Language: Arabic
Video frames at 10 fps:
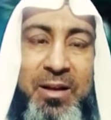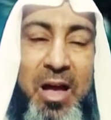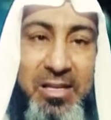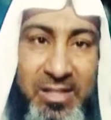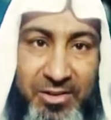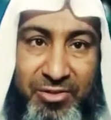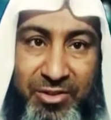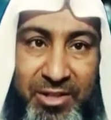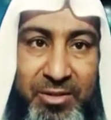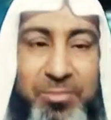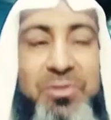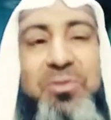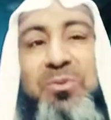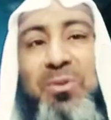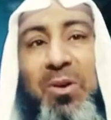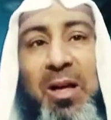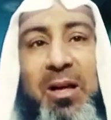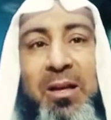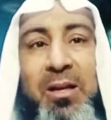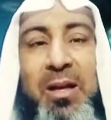اصغر جندي من جنود
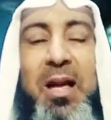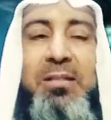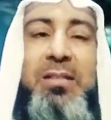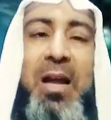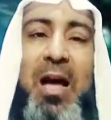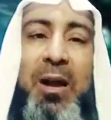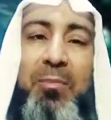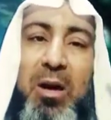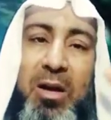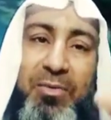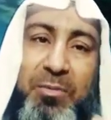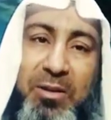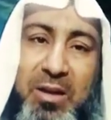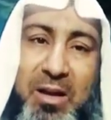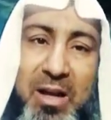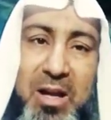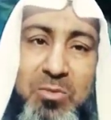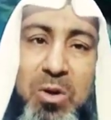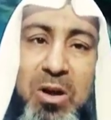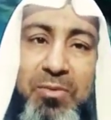الله. هز العالم وقف
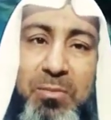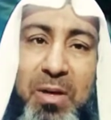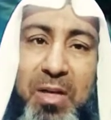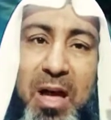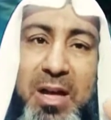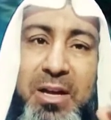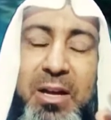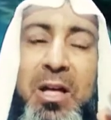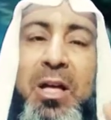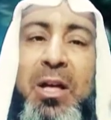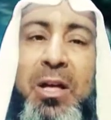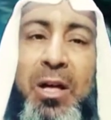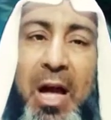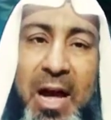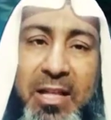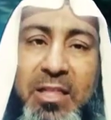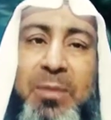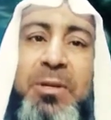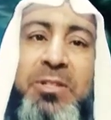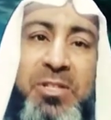المطارات وقف البضائع
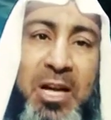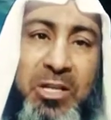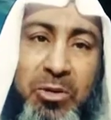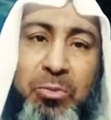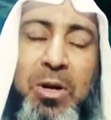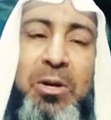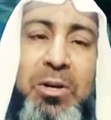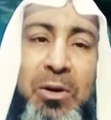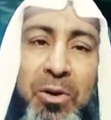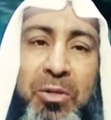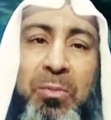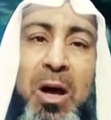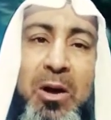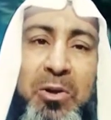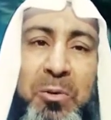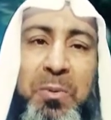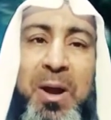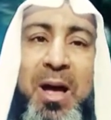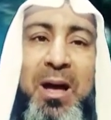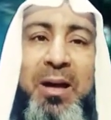حطم اقتصاد دول عظمى
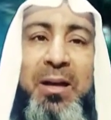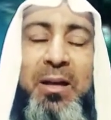كبرى